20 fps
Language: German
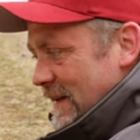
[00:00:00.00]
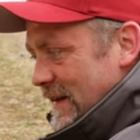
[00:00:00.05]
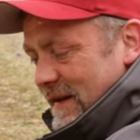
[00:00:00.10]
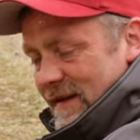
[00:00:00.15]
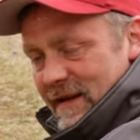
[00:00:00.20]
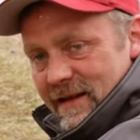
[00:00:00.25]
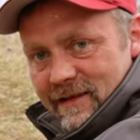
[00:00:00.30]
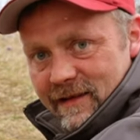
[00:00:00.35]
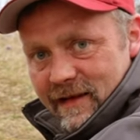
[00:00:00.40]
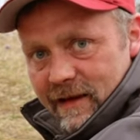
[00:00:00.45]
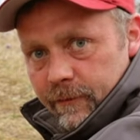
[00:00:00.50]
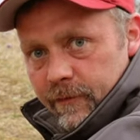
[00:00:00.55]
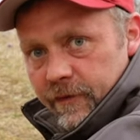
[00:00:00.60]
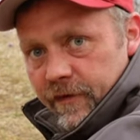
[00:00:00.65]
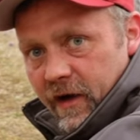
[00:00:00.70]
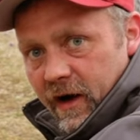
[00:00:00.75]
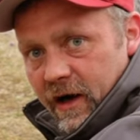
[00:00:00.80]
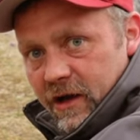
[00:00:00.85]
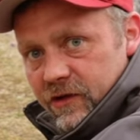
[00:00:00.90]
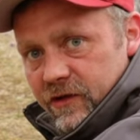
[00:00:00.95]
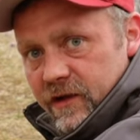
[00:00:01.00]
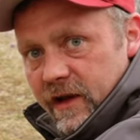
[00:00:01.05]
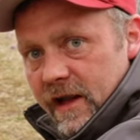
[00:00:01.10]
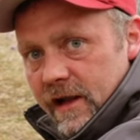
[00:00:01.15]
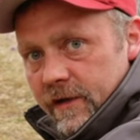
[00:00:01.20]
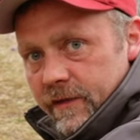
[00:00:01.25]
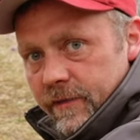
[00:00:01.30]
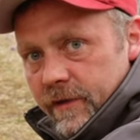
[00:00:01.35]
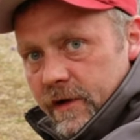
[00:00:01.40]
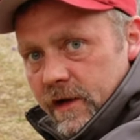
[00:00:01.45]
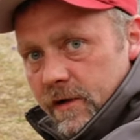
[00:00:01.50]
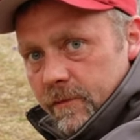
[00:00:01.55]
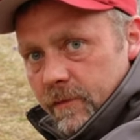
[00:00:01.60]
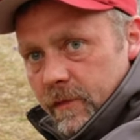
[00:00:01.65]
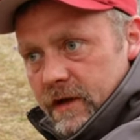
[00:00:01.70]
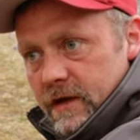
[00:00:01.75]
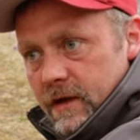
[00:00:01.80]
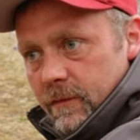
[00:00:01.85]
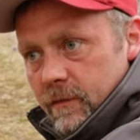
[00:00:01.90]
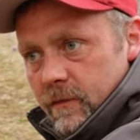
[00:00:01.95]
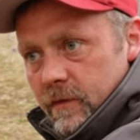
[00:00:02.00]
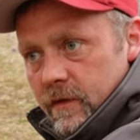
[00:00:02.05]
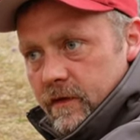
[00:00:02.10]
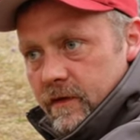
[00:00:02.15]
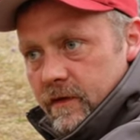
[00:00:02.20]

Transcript: die ich jetzt eben freistellen will mit dem